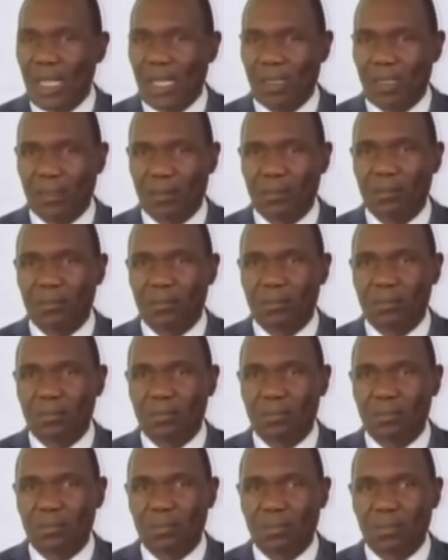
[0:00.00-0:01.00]
Là
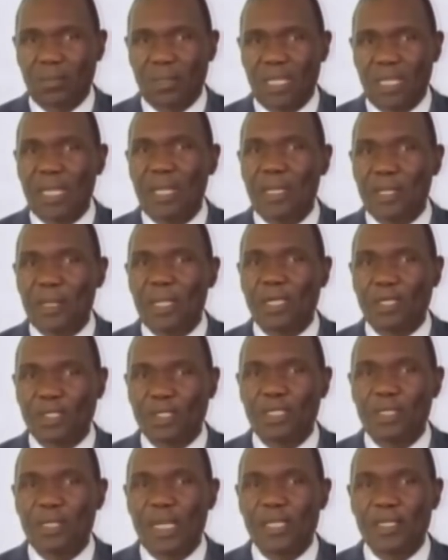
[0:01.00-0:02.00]
est
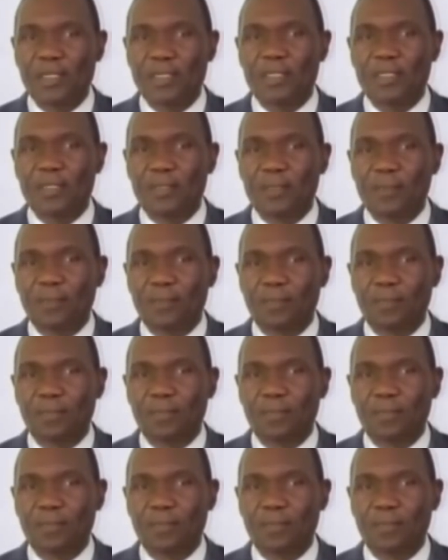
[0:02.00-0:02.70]
l'énergie d'Haïti.